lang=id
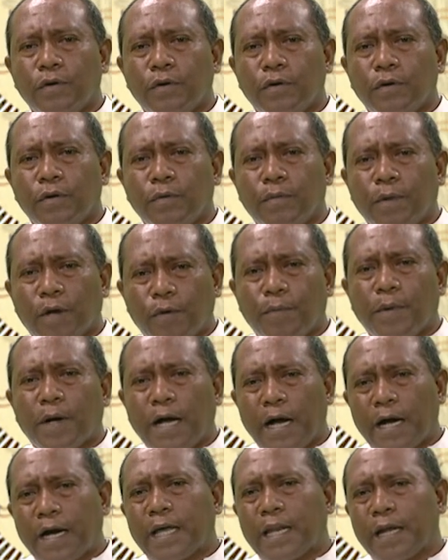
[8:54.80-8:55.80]
maroma
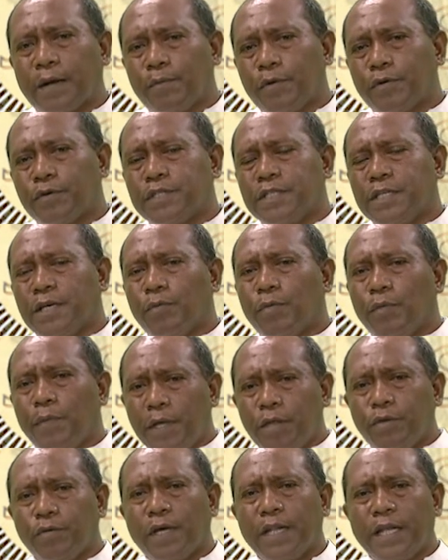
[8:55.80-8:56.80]
kakarak mau si
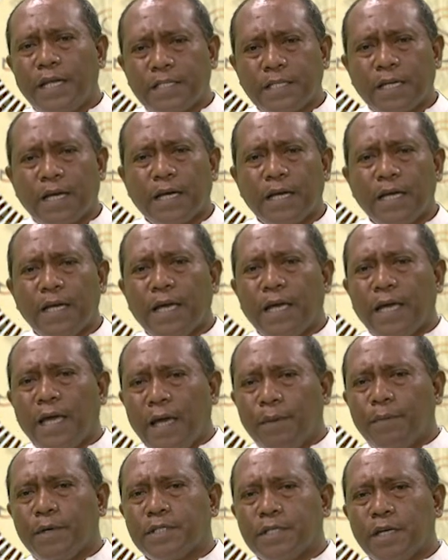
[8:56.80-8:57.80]
momento hanesang
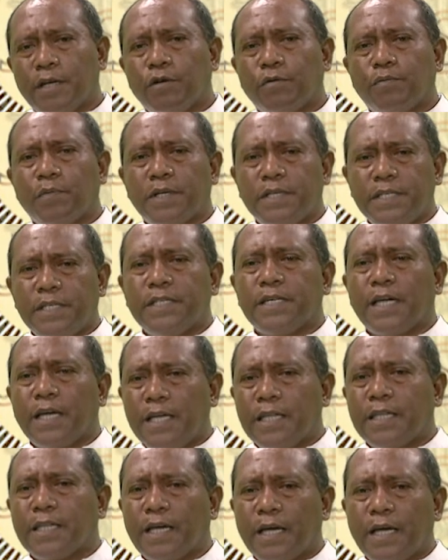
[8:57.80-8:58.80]
ema seluk persija
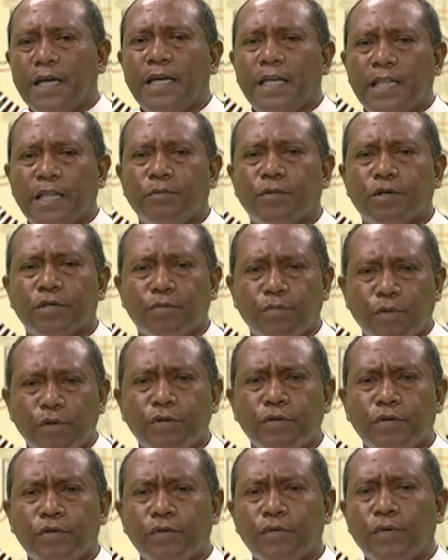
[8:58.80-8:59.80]
ita ita mos
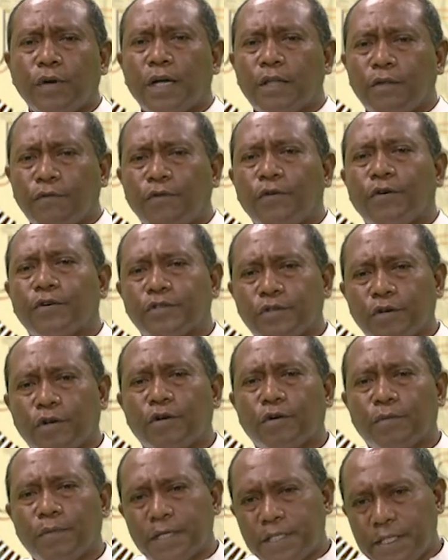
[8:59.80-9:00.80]
musu at fok solok
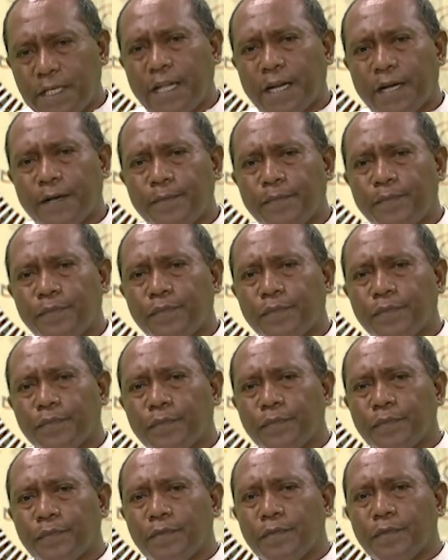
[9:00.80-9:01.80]
basira
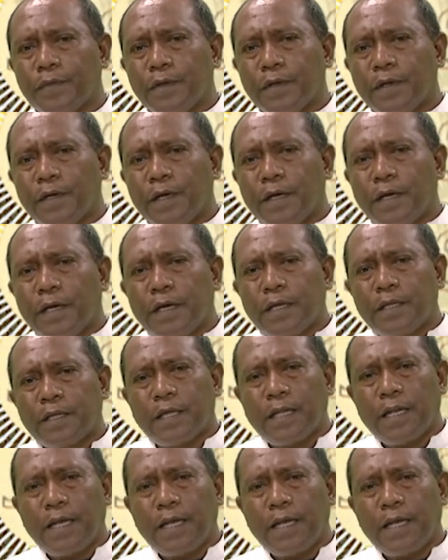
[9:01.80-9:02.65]
tane